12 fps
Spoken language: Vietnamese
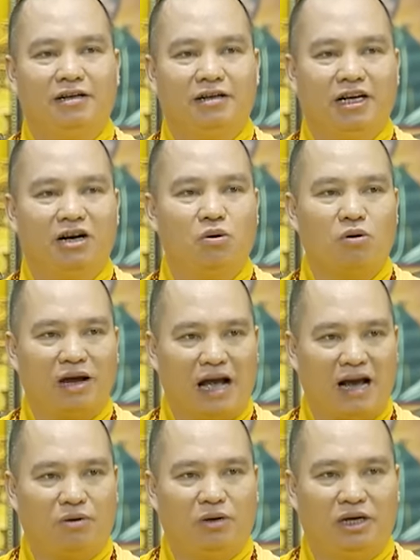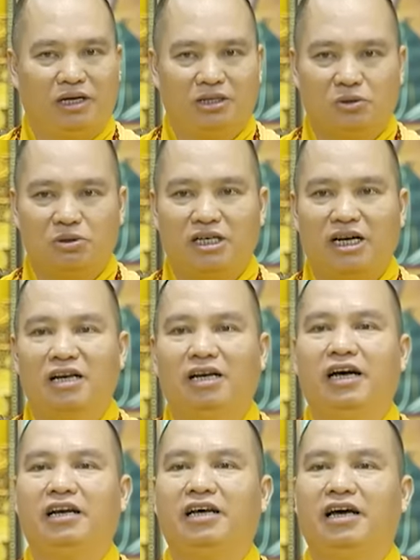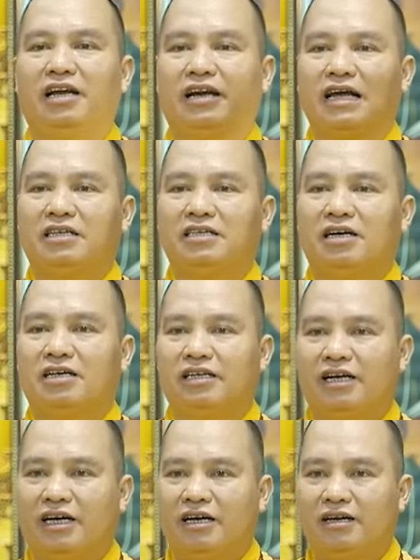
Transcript: địa ngục ngạ quỷ súc sinh liền hiện ra trước gì